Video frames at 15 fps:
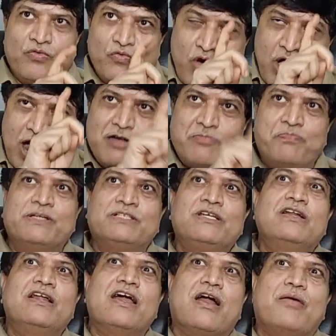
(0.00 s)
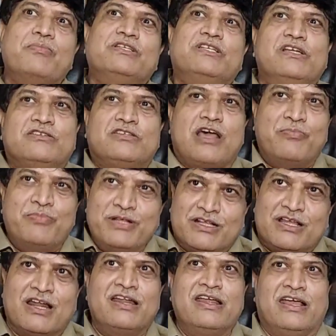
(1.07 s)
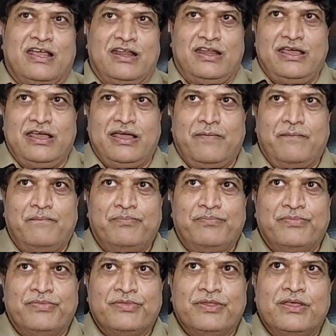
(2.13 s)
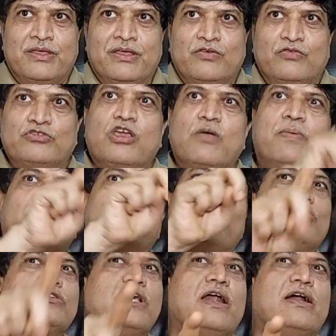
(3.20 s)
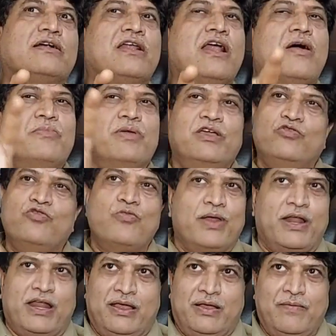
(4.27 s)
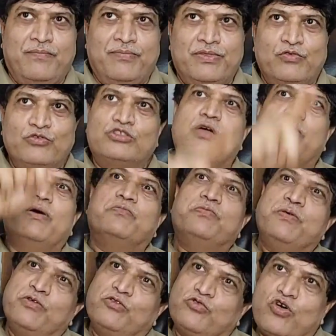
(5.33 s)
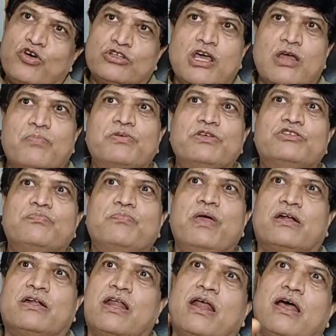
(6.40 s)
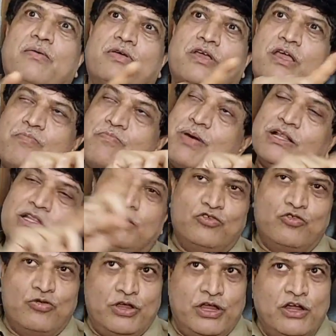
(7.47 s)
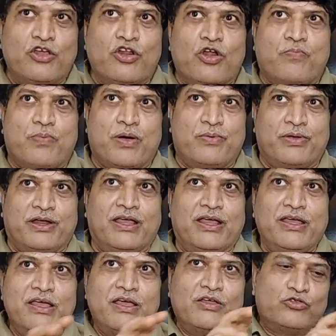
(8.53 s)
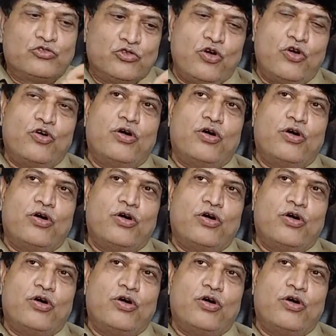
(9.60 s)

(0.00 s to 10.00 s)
वो आठ परसेंट का कमीशन साबित करने के लिए उसके बाद 2018 में इनू बने उसके बाद फिर भी 2020 में 18 के बाद इनू येडियुरप्पा बने तो